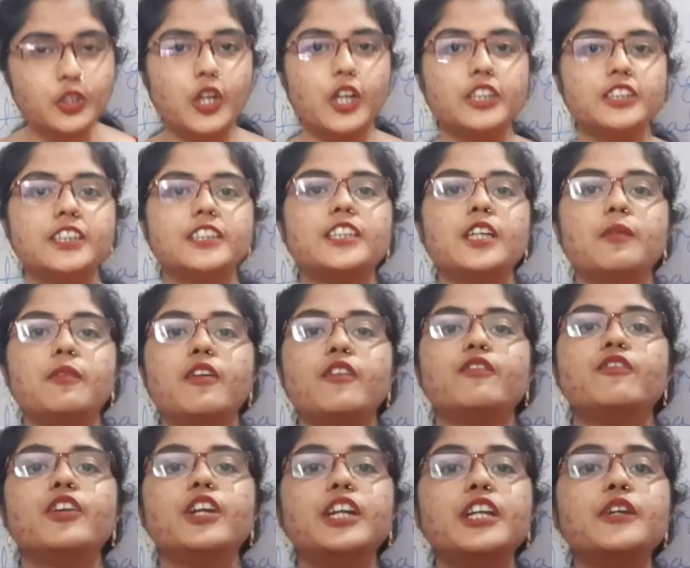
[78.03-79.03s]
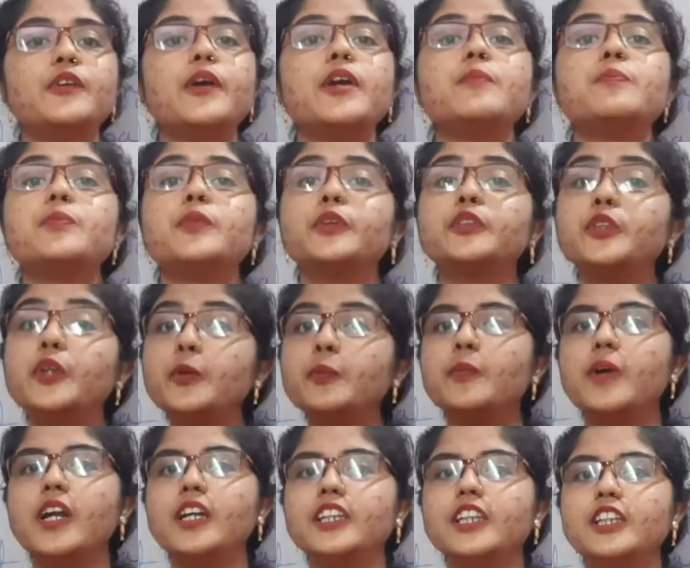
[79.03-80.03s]
অর্থাৎ আমার ভিডিও এই
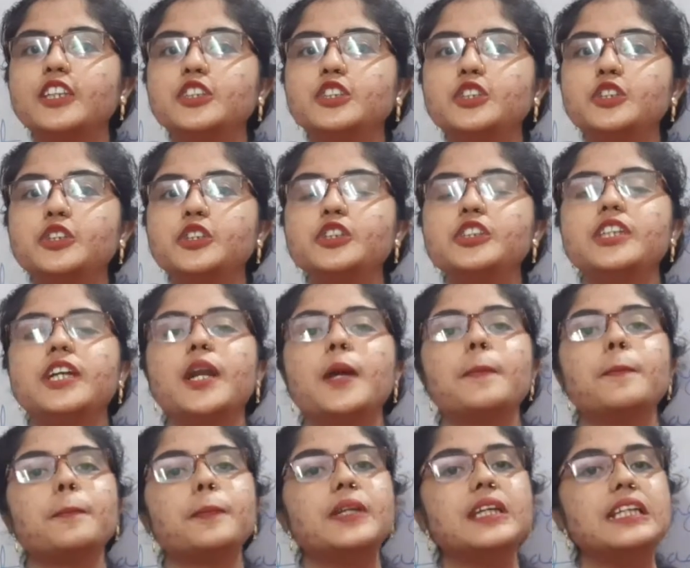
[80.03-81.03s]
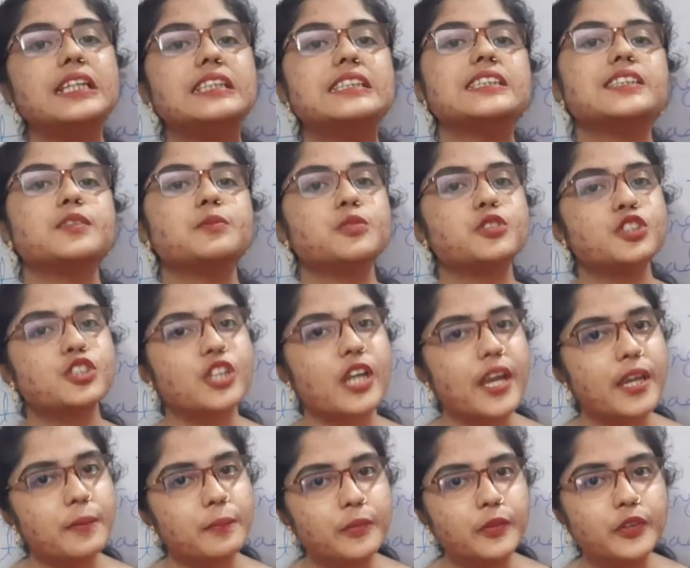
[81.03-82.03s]
প্রথমবার দেখছো তারা প্লিজ
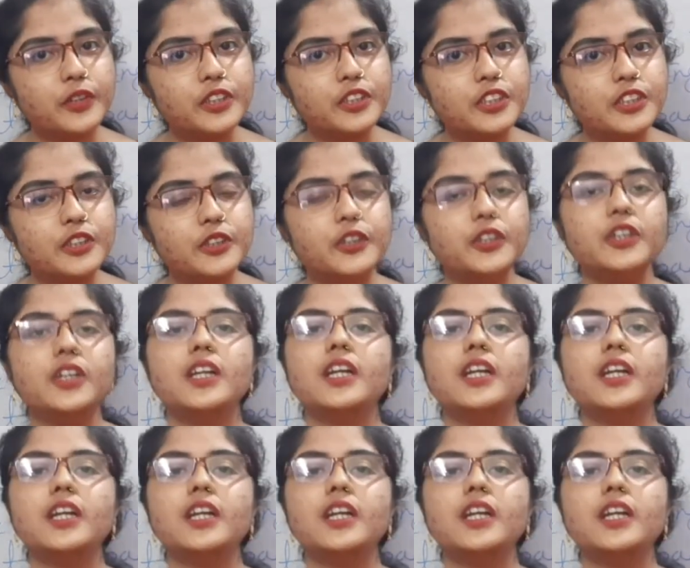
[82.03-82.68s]
সাবস্ক্রাইব করে দিও